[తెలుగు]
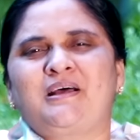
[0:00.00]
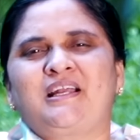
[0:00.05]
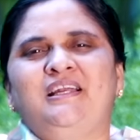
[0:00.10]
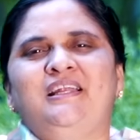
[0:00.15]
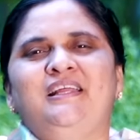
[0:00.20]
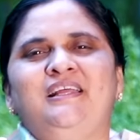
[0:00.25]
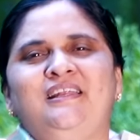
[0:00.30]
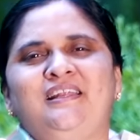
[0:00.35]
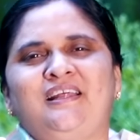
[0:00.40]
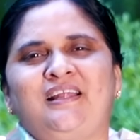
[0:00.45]

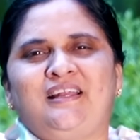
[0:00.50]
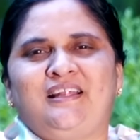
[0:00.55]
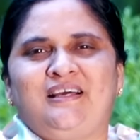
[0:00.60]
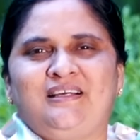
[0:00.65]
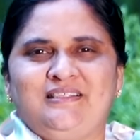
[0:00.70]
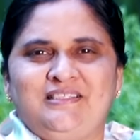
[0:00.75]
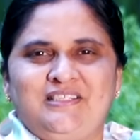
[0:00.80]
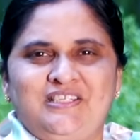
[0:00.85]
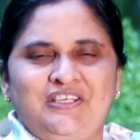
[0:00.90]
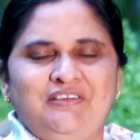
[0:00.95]
మనల్ని ఎన్నన్నా
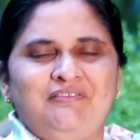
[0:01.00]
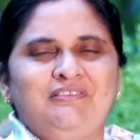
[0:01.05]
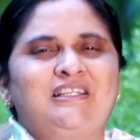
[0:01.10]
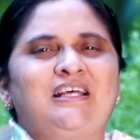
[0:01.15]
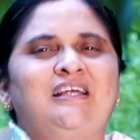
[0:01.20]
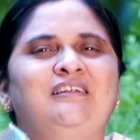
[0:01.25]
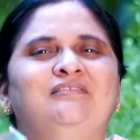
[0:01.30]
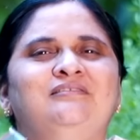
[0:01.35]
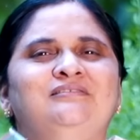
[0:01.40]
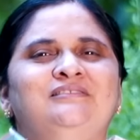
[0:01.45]

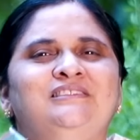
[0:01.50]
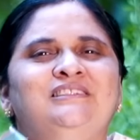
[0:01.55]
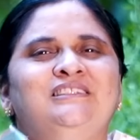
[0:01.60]
జీవితాలు